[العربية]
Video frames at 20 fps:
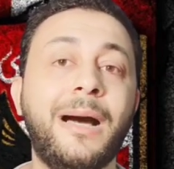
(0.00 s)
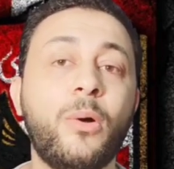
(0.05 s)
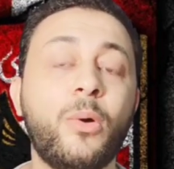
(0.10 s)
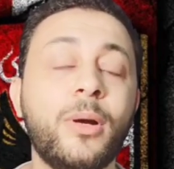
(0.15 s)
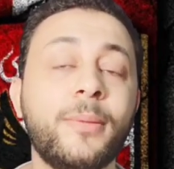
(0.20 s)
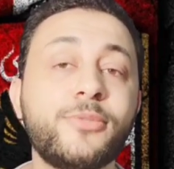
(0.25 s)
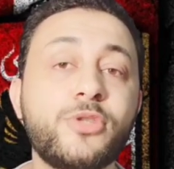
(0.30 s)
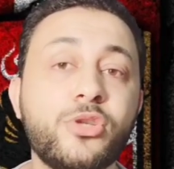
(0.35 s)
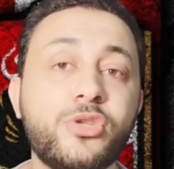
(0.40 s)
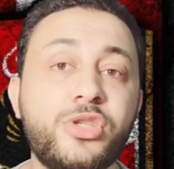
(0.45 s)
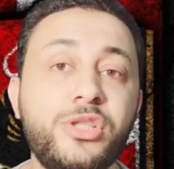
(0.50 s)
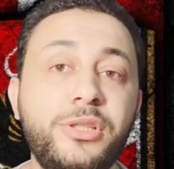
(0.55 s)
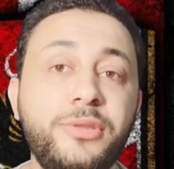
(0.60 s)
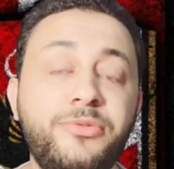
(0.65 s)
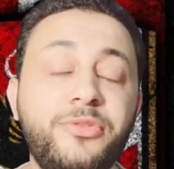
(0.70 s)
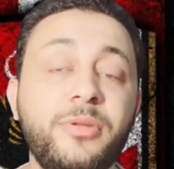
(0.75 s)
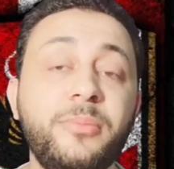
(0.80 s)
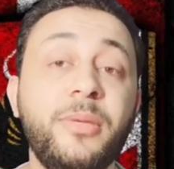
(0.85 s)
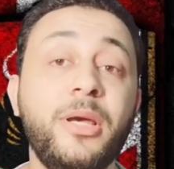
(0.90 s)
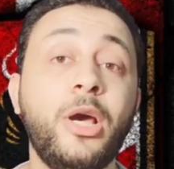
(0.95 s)
او
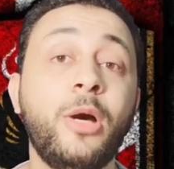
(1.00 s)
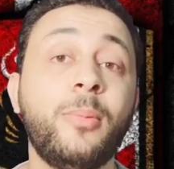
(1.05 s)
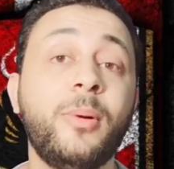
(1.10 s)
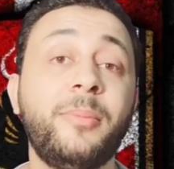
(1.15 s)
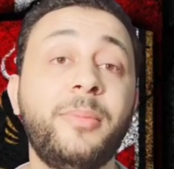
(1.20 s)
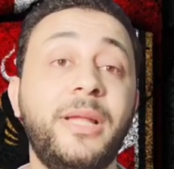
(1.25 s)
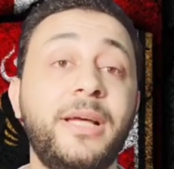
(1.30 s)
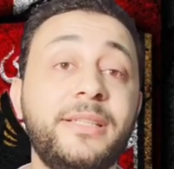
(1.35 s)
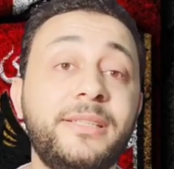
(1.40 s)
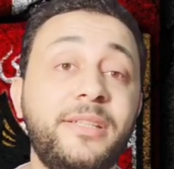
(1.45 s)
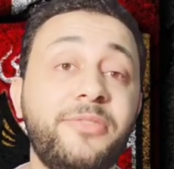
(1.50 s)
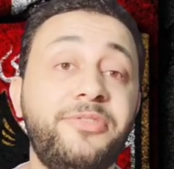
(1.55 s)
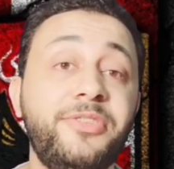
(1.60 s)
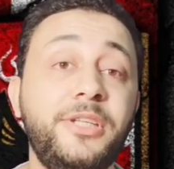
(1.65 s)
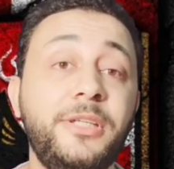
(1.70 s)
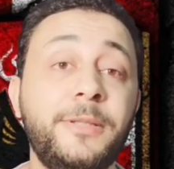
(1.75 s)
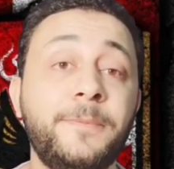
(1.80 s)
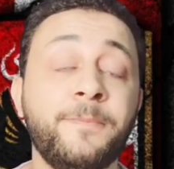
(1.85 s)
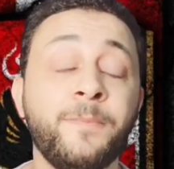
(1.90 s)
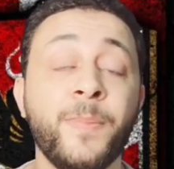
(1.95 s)
95% يبقى من
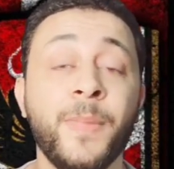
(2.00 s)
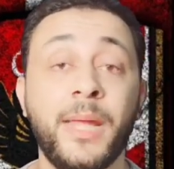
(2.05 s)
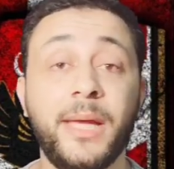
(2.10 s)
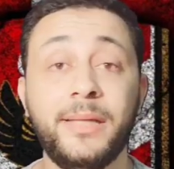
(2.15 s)
هدافين